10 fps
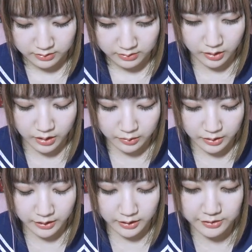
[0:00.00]
あ、あ、
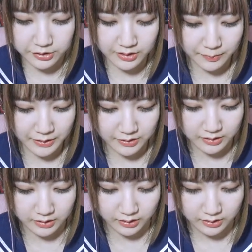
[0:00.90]
え、一瞬でマックス
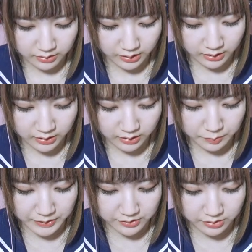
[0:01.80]
なった。これ何
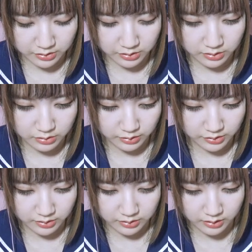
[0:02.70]
美術とか
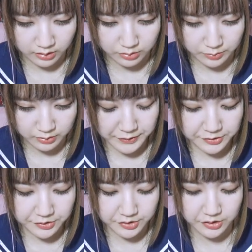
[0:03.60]
しなくて大丈夫美
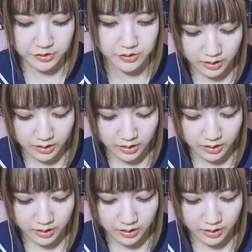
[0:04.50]
術しようよ。